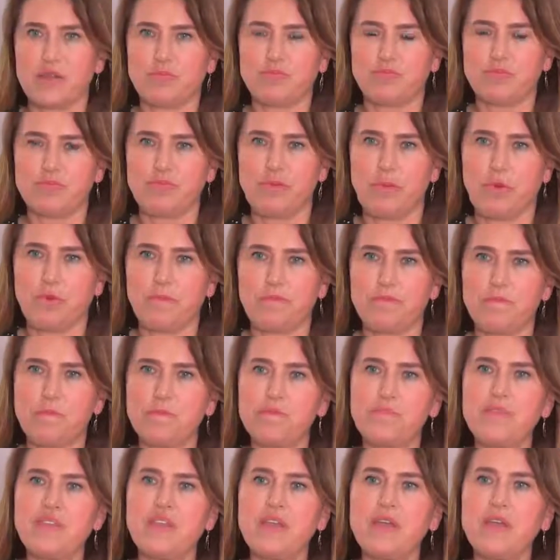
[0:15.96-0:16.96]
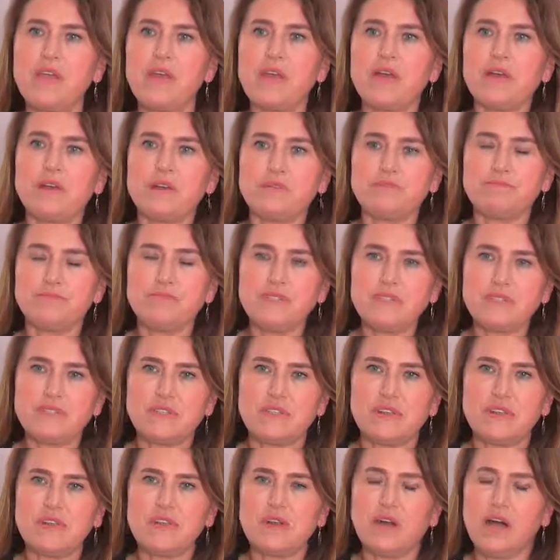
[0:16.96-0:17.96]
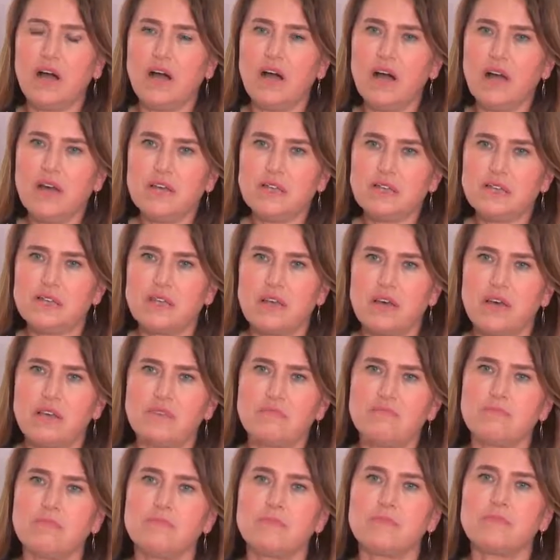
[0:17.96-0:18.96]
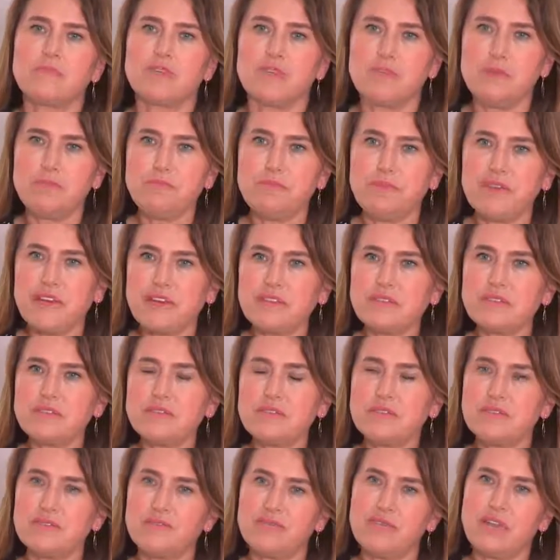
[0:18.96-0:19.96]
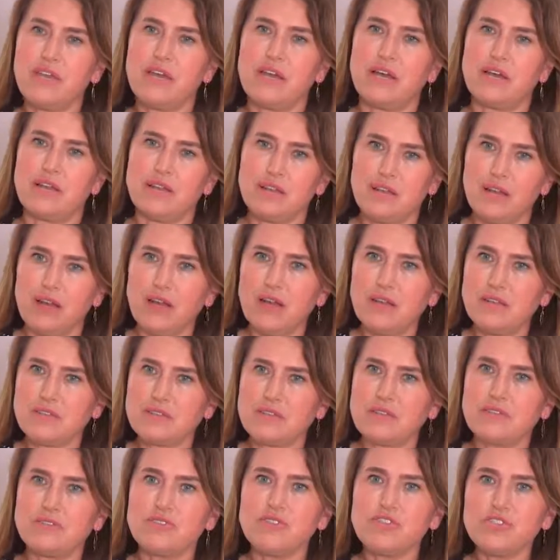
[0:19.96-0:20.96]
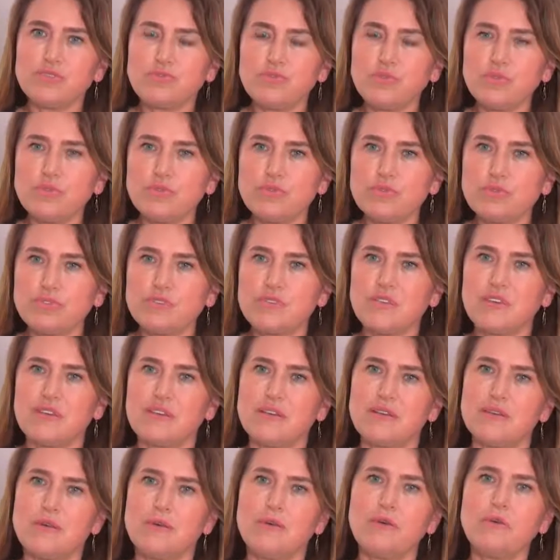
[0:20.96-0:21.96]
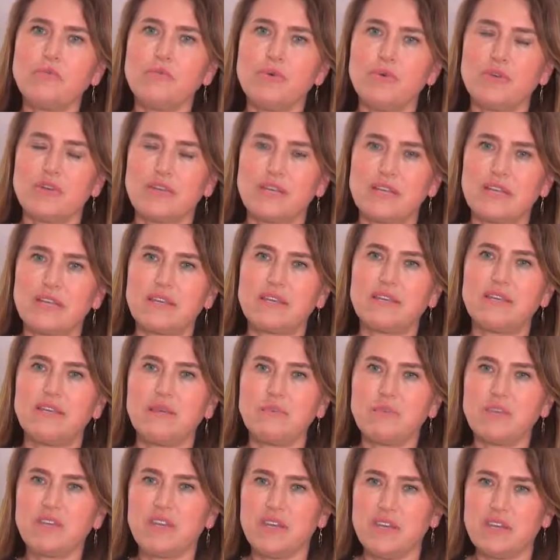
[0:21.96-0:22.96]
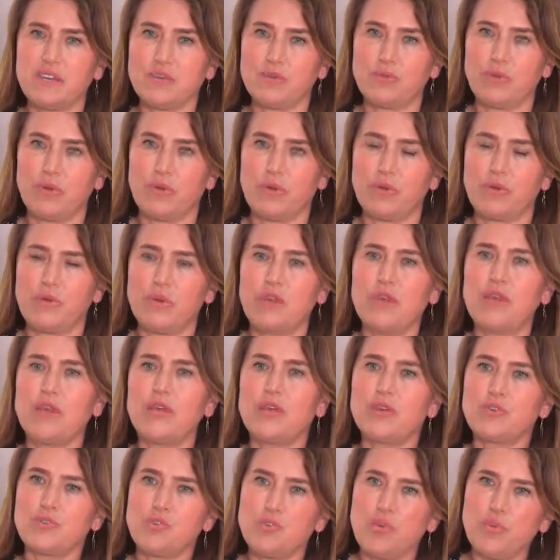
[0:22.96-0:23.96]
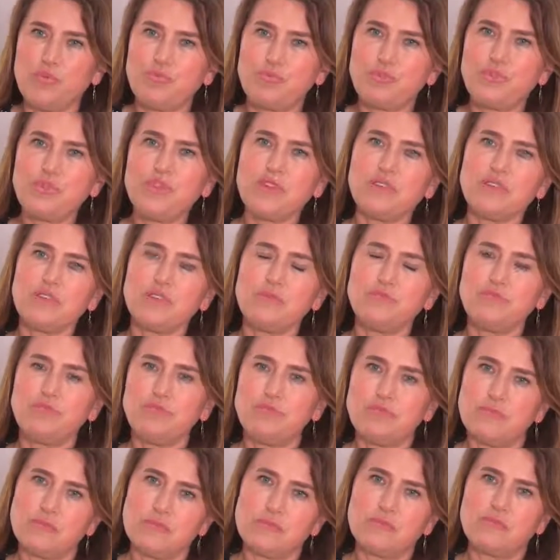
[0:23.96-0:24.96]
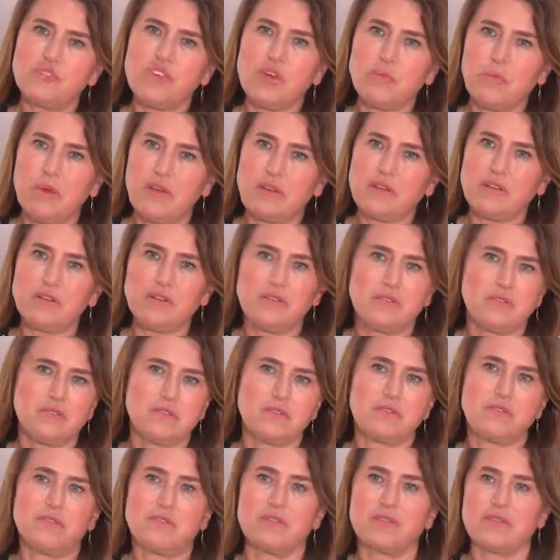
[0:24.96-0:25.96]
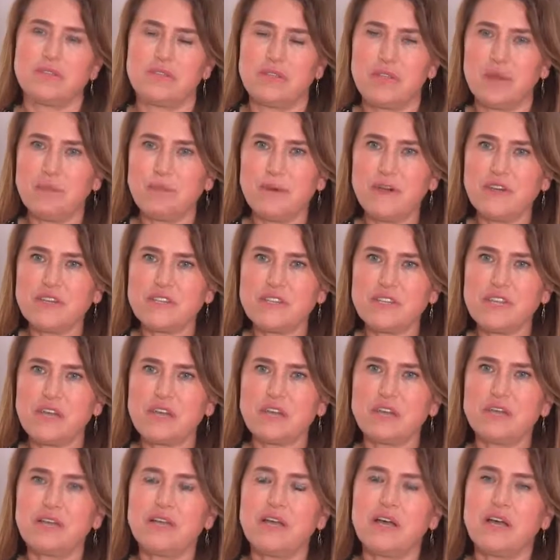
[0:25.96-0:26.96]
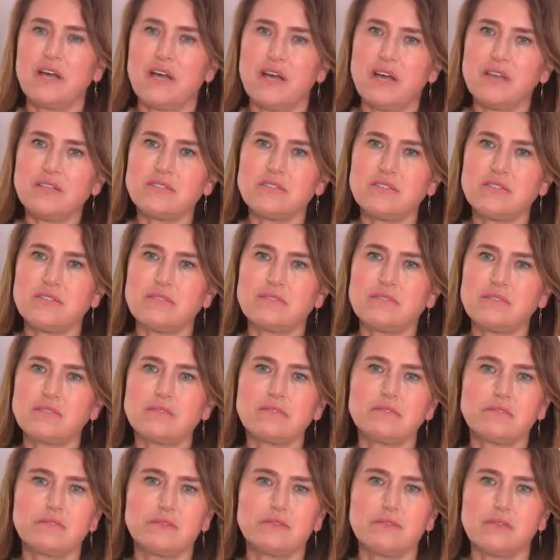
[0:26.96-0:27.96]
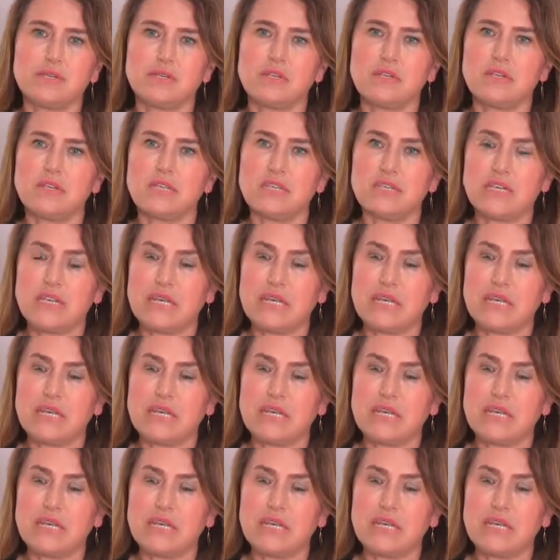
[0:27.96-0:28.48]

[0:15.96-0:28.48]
yapılıyor. Bir de ağızda implant veya ağızda diş bulunursa o bölgedeki kemik erimiyor. Köprü ya da damak e, yaparsak hastanın e,